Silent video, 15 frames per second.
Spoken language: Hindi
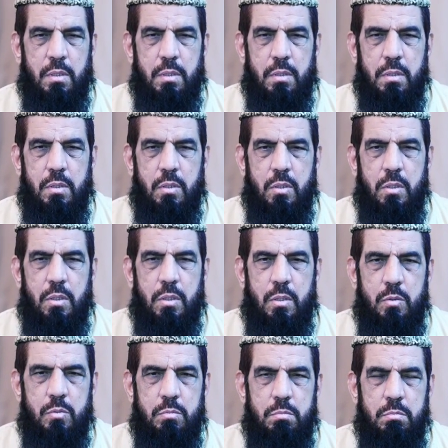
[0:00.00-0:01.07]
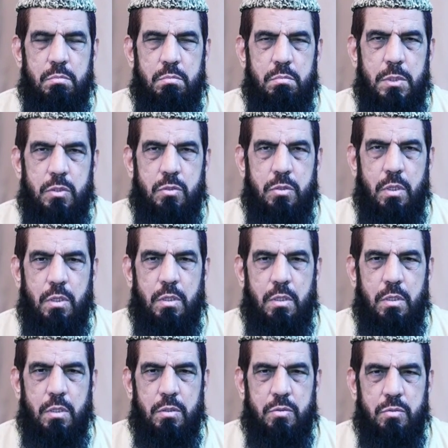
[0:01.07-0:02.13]
अल्लाम
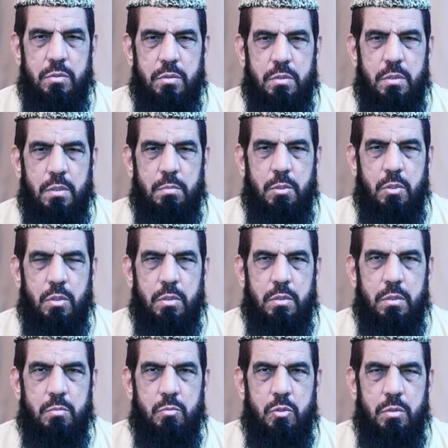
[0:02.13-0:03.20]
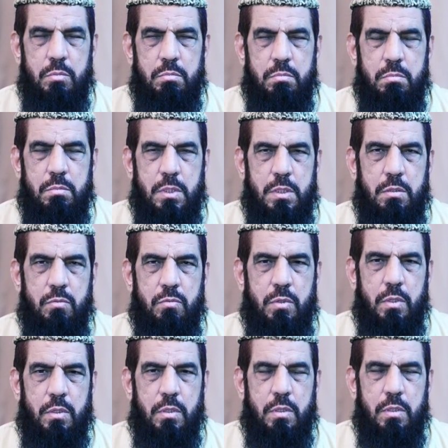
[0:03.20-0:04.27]
सैदना मौलाना महमद
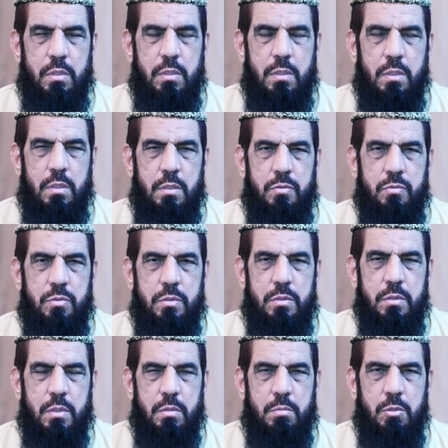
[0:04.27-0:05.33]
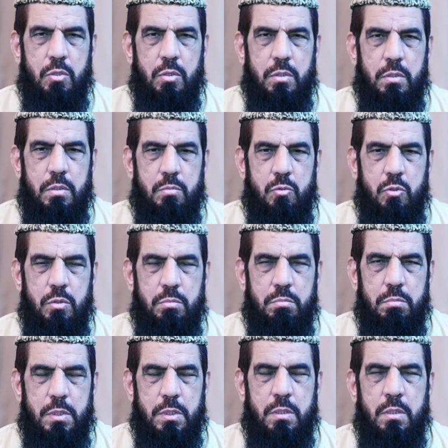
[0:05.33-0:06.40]
आल सैदना मौलाना
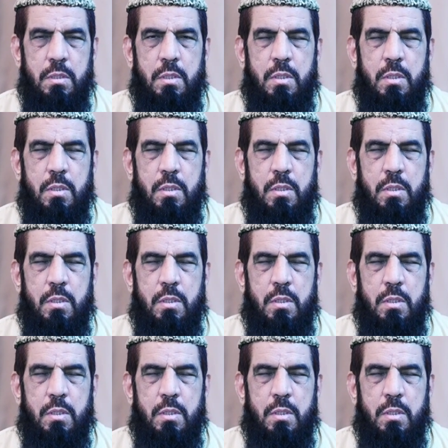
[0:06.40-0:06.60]
महमद